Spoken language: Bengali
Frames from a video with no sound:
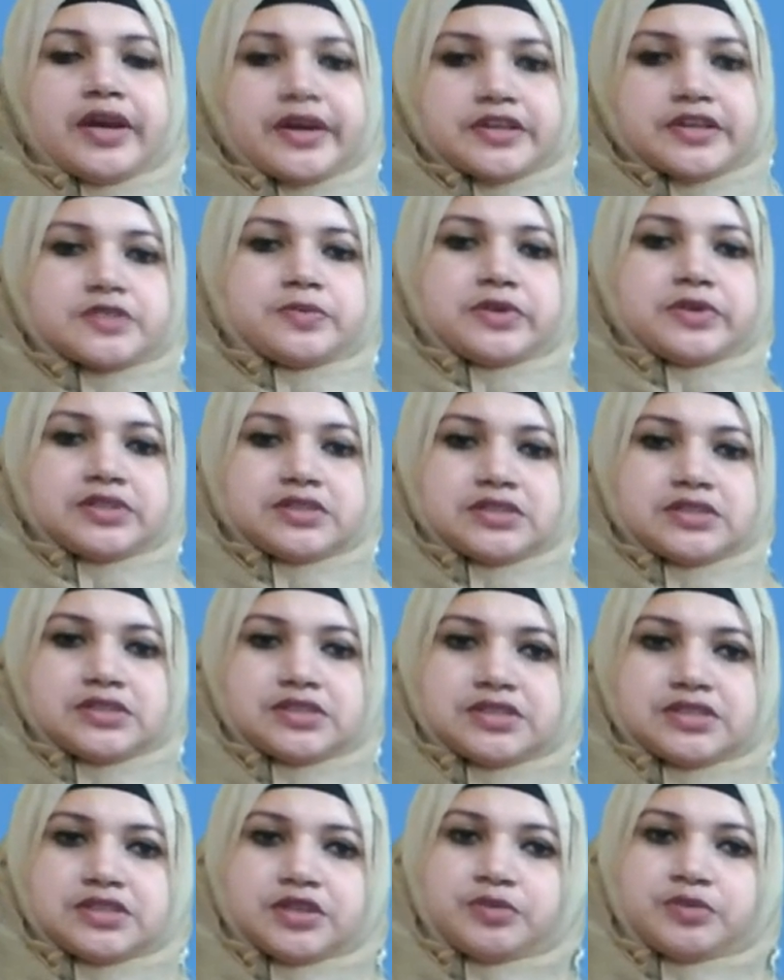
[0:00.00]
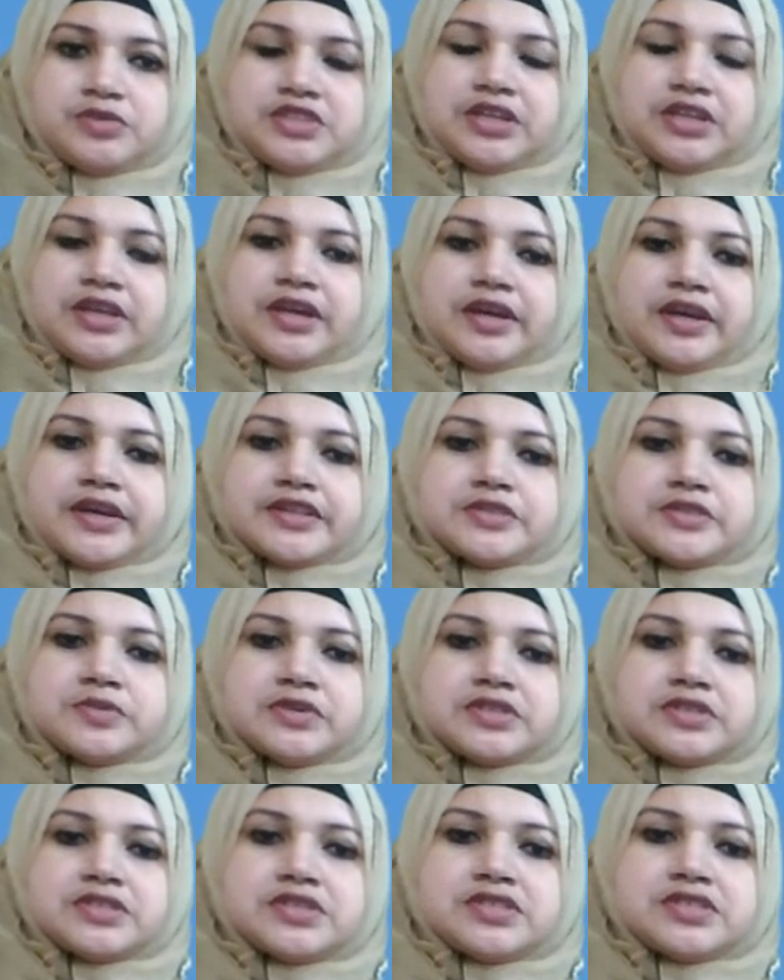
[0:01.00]
এক্সপার্ট সিস্টেম সেই
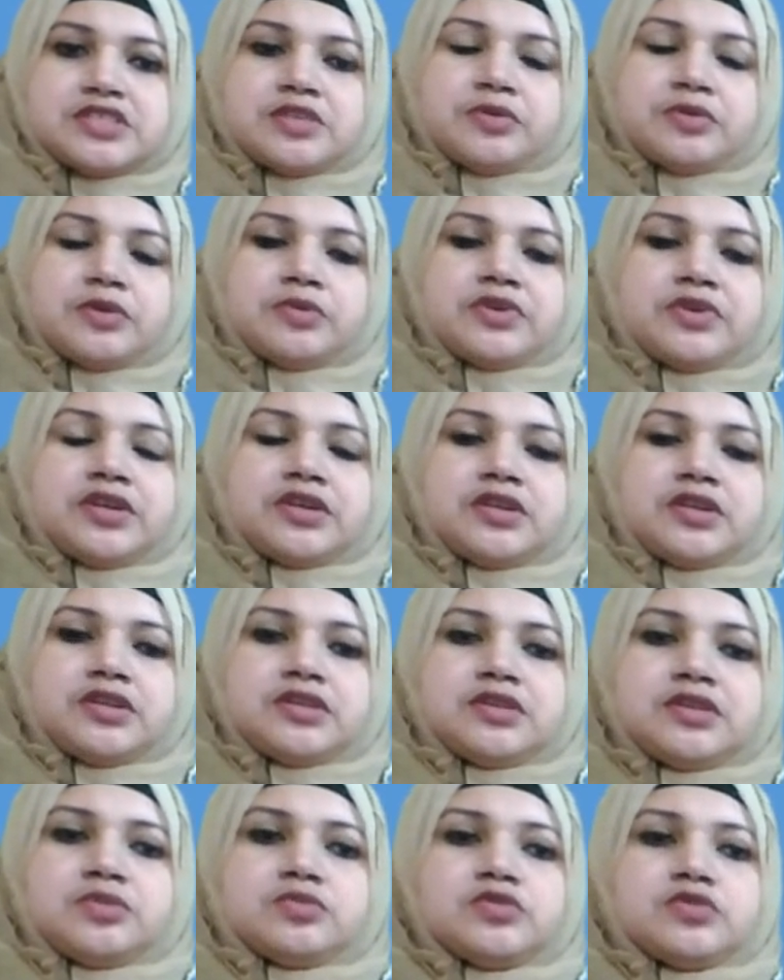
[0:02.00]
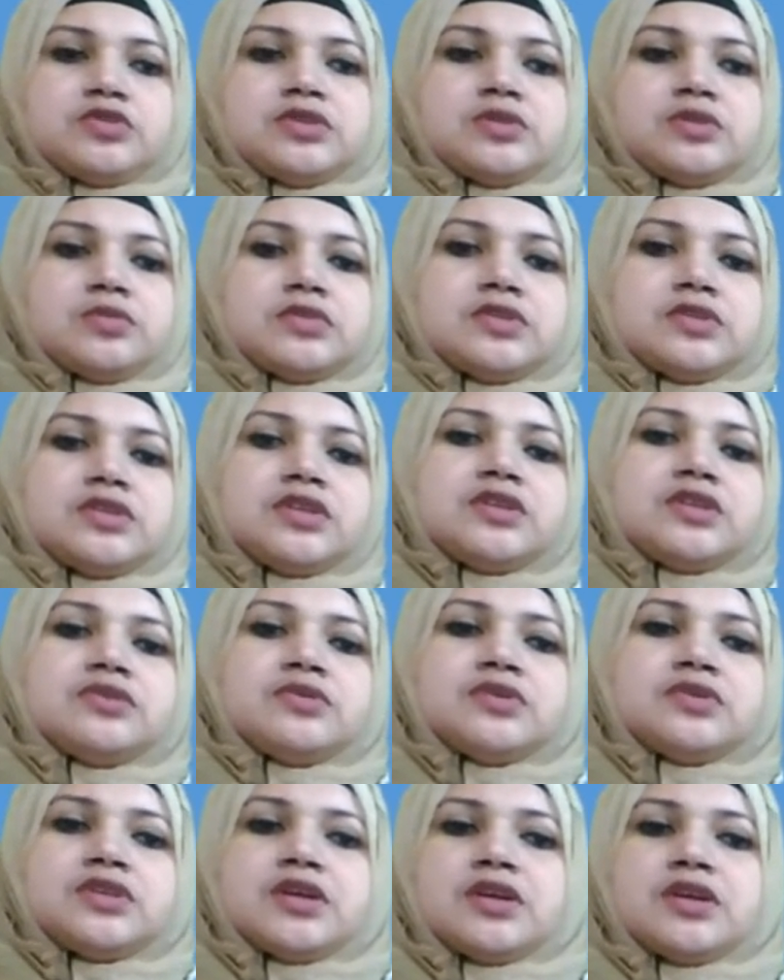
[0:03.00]
এক্সপার্ট সিস্টেম এবং এই কৃত্রিম বুদ্ধিমত্তা
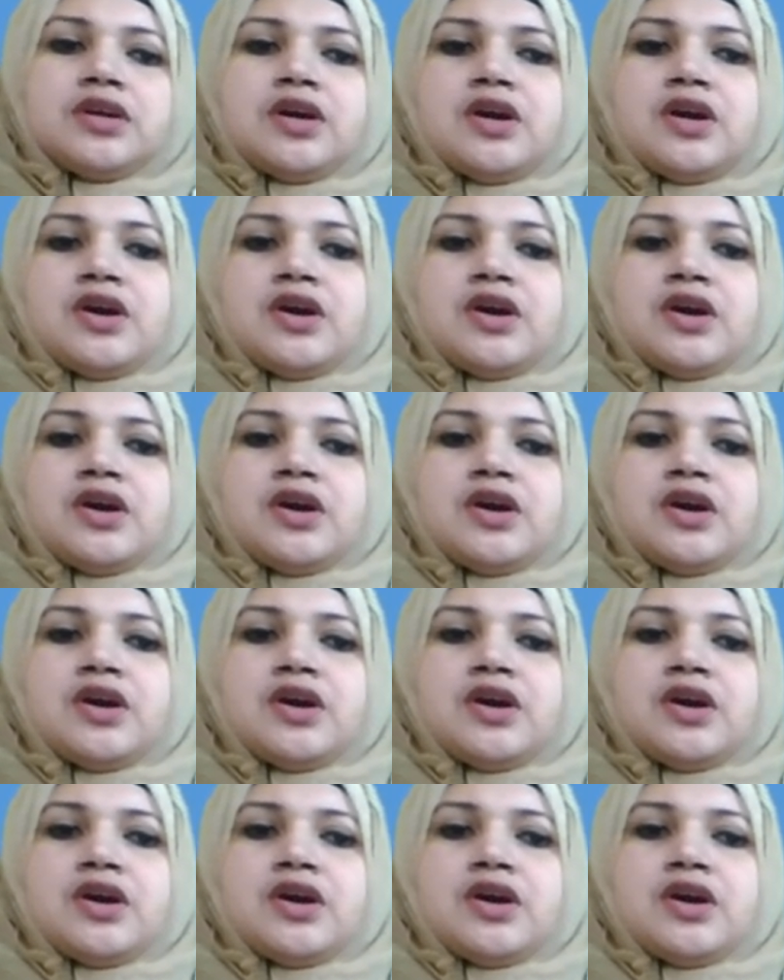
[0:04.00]
দুইটার